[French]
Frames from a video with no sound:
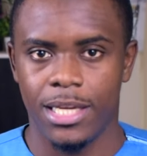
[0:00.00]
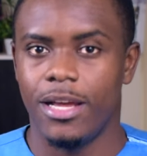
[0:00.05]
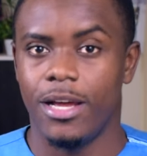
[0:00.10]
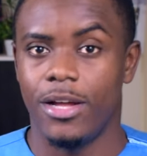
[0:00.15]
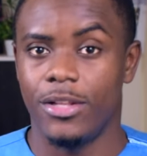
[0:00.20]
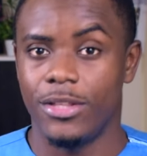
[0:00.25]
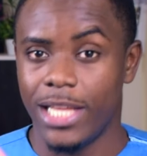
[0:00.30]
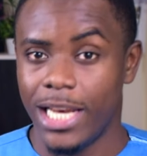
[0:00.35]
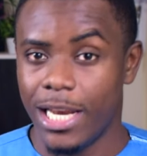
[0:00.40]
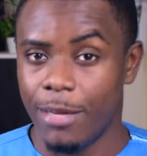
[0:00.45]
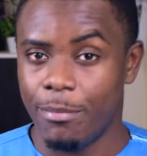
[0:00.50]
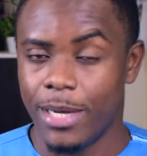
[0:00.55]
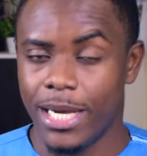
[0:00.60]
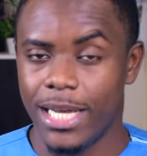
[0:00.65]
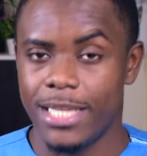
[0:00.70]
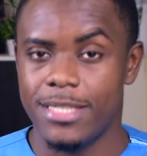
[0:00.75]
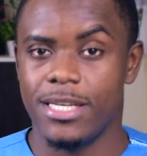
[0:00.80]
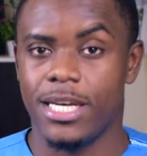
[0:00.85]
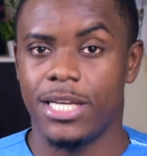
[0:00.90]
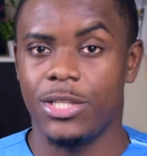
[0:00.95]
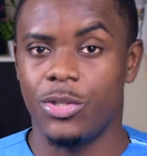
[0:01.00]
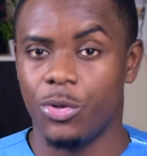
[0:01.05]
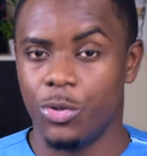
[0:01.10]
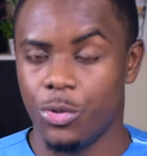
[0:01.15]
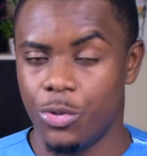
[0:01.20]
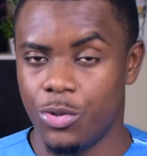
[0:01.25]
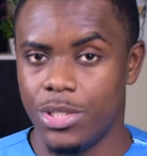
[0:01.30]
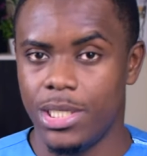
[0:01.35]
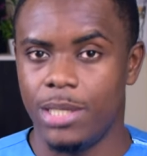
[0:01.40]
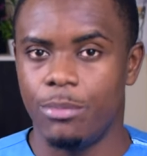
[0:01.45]
Un tel appareil serait donc
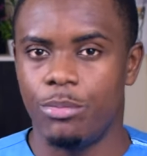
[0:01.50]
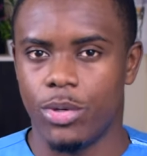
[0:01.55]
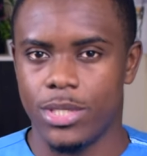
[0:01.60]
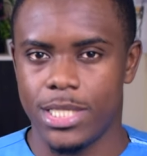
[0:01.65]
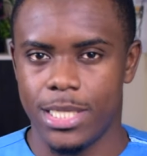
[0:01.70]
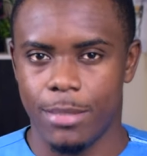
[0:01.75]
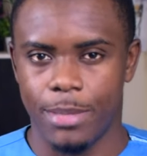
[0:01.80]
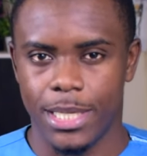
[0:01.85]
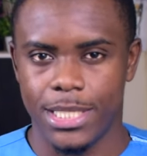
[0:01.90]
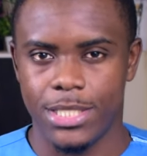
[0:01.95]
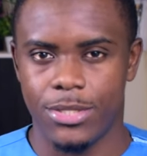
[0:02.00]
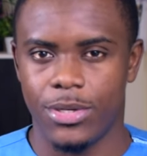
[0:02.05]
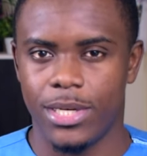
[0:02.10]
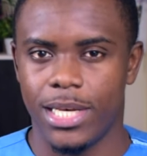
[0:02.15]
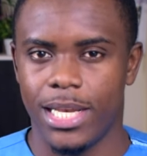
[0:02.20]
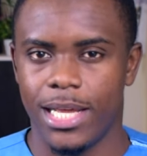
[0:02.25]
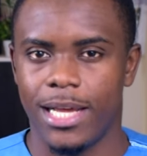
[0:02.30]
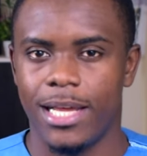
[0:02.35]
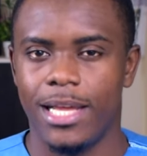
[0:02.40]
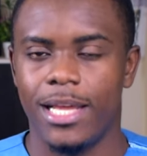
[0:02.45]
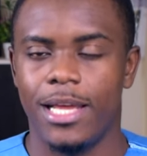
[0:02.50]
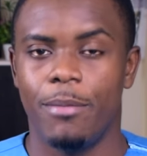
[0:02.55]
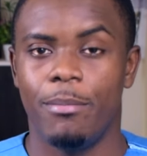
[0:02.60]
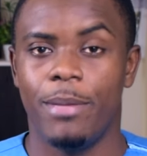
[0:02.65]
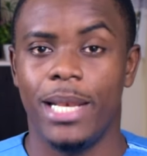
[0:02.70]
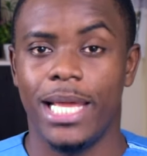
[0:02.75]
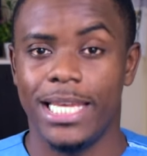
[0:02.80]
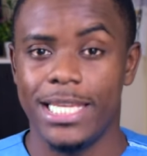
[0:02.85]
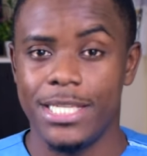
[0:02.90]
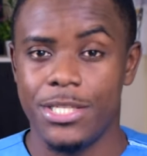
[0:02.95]
utile pour ces personnes-là.
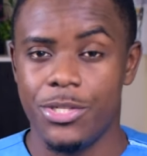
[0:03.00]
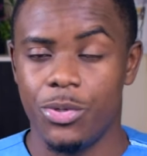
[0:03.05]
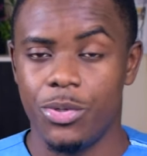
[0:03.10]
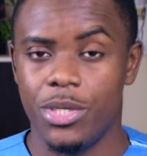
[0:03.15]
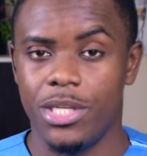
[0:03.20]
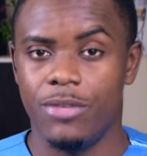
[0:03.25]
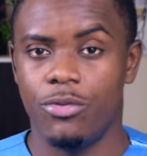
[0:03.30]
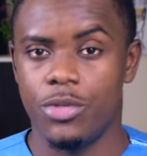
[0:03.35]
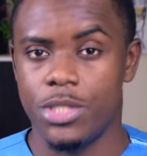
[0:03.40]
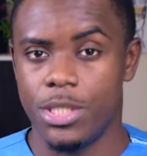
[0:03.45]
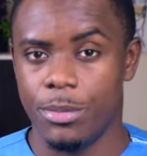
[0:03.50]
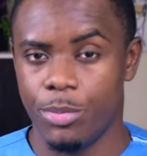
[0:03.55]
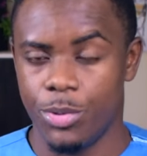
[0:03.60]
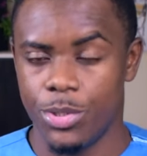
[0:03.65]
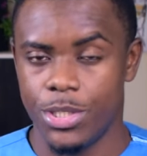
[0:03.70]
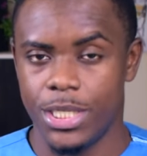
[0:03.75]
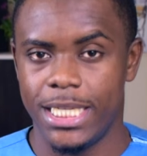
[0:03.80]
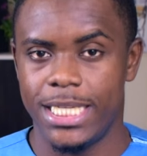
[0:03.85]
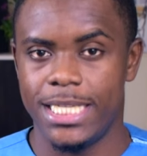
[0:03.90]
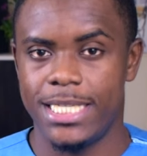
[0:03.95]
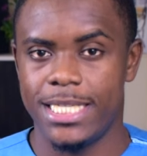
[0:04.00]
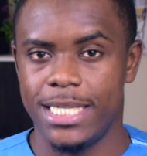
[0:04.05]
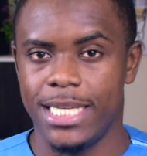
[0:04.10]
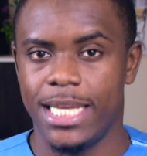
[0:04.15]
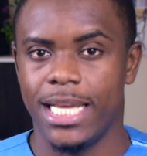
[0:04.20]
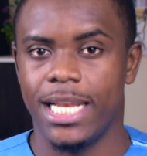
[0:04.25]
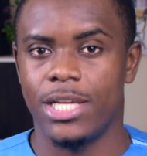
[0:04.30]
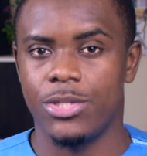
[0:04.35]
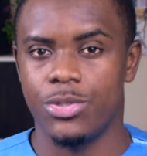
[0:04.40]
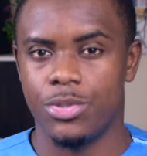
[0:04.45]
Mais la question qu'il faut se poser ici
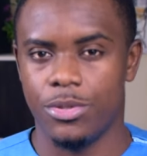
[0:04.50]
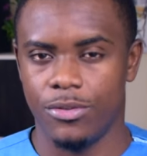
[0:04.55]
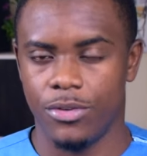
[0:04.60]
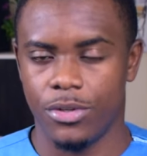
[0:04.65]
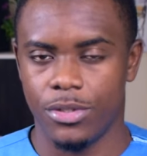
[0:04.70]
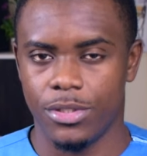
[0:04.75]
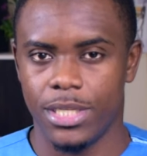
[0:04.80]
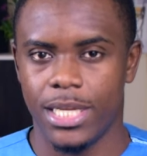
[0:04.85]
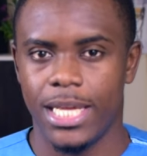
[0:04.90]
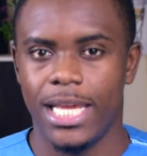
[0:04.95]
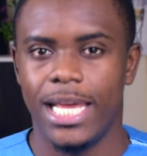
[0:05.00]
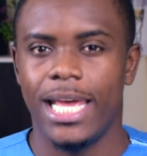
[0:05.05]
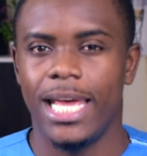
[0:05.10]
est la suivante.